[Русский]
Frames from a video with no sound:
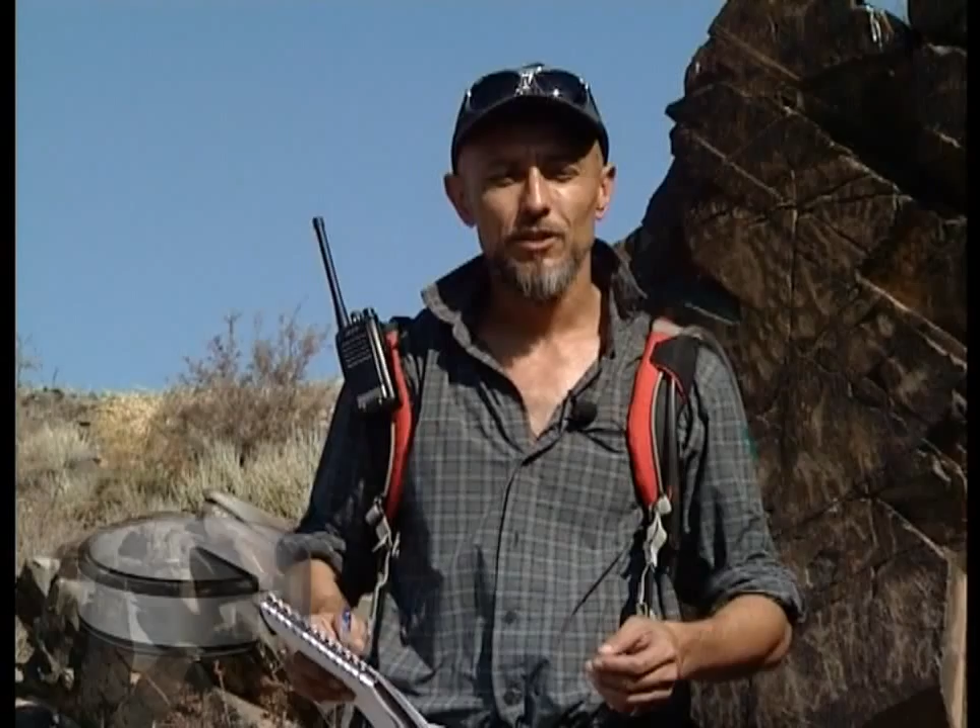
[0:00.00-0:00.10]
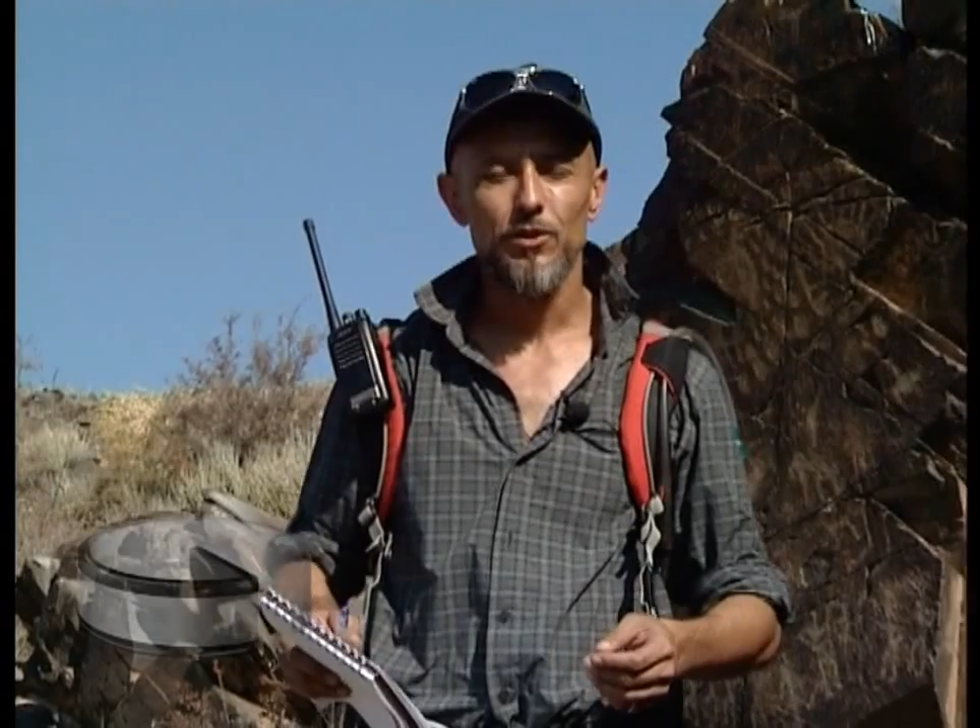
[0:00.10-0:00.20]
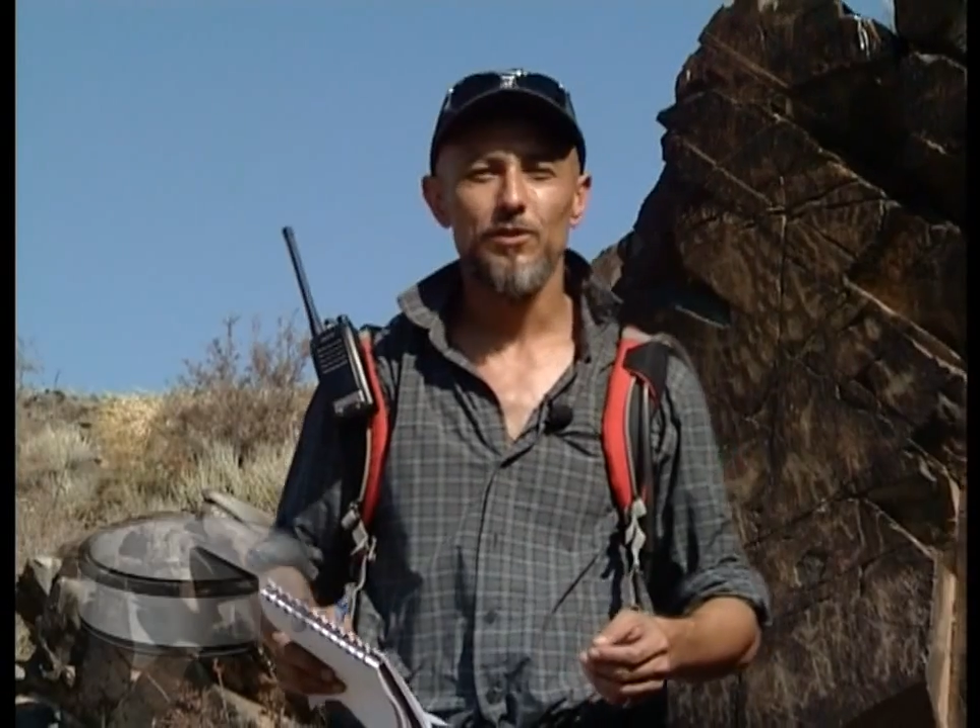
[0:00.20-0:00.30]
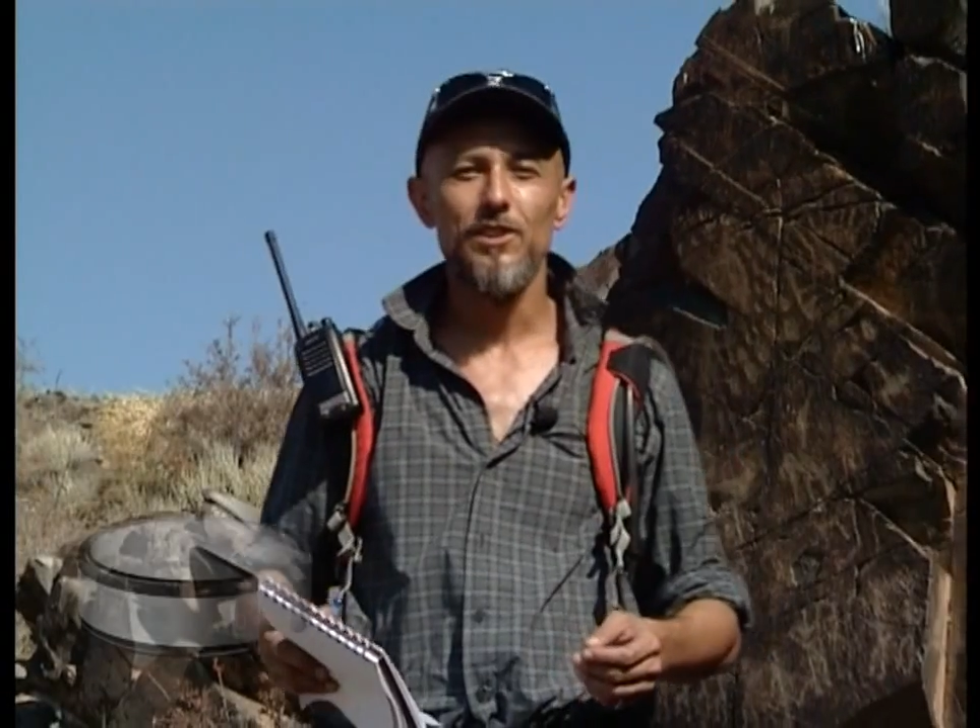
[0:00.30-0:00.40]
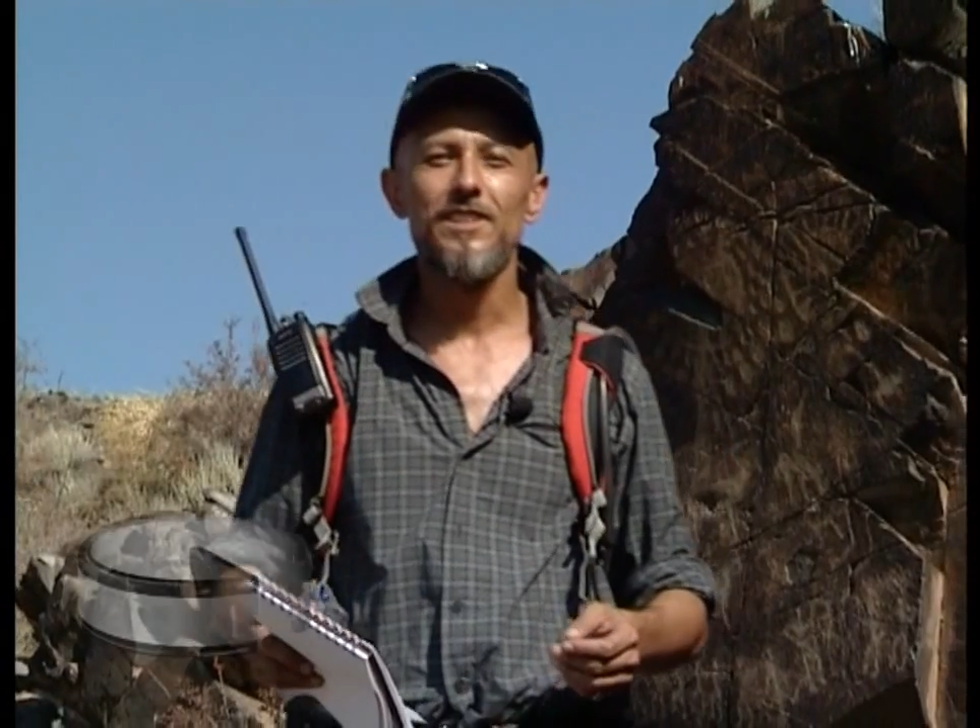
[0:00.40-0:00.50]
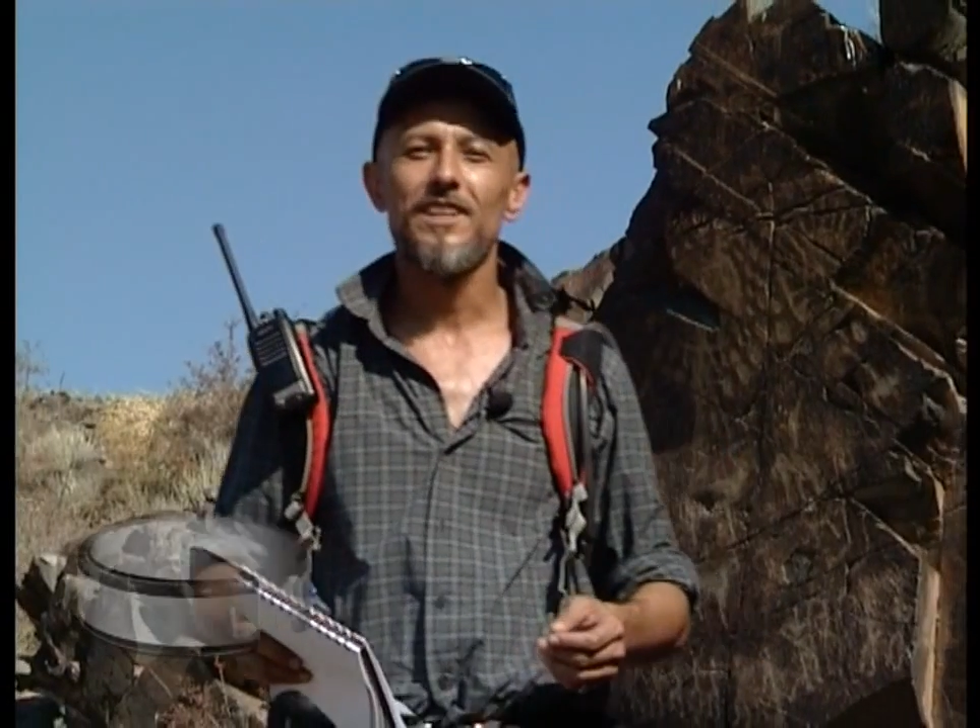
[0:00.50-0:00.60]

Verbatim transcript: что здесь